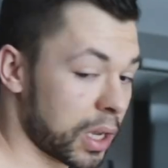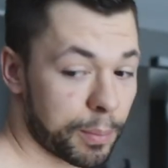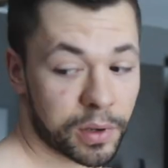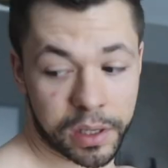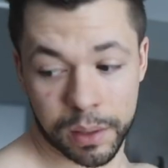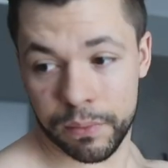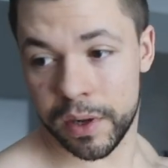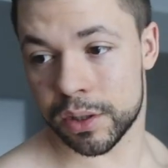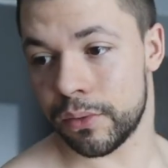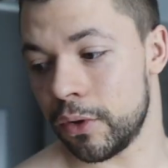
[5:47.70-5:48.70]
ich eben,
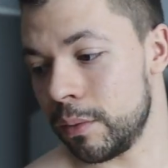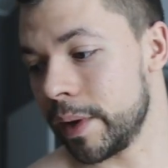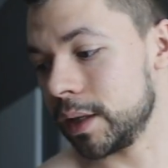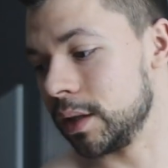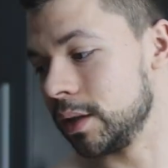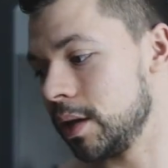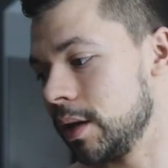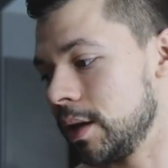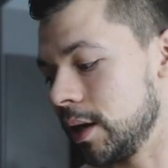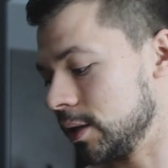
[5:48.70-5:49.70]
ebenfalls schon vorbereitet,
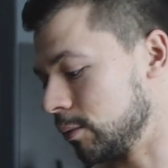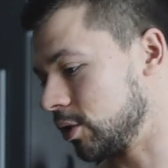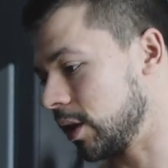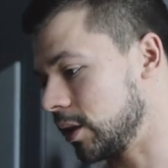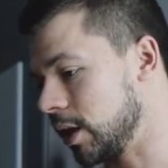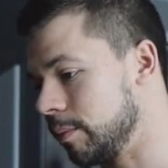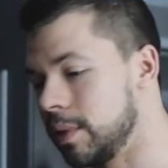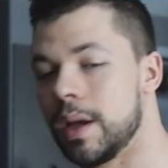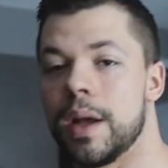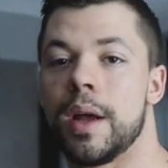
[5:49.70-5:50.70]
alles am Start gehabt.